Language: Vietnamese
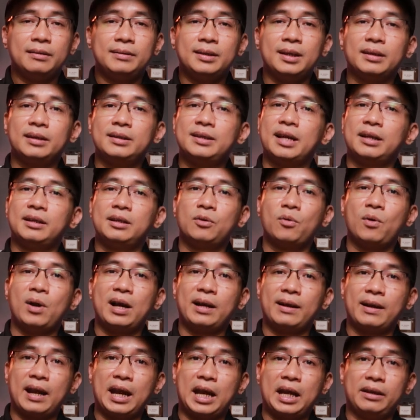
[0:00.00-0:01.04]
Nhắc đến nhà nước
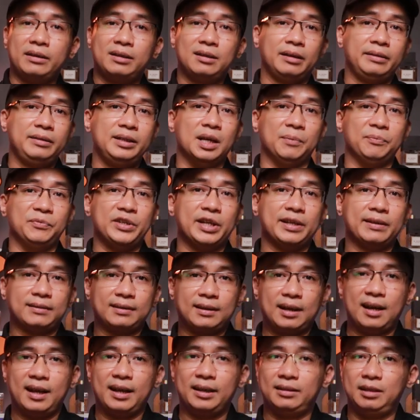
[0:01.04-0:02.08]
hoa này thời điểm hiện
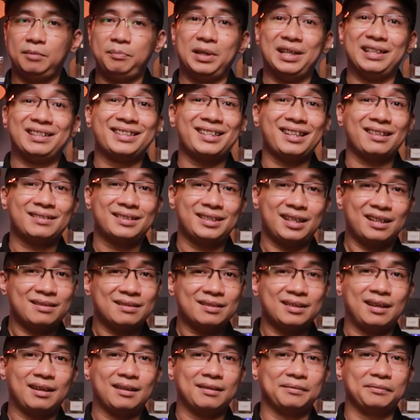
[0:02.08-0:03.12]
tại thì mình chắc chắn
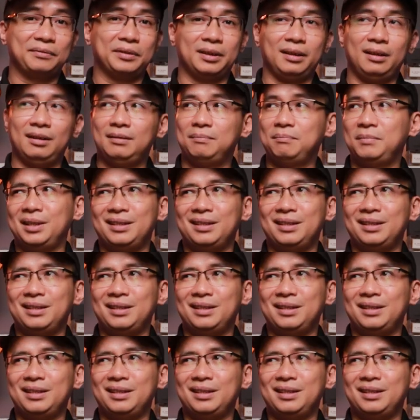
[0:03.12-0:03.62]
rằng phải đến,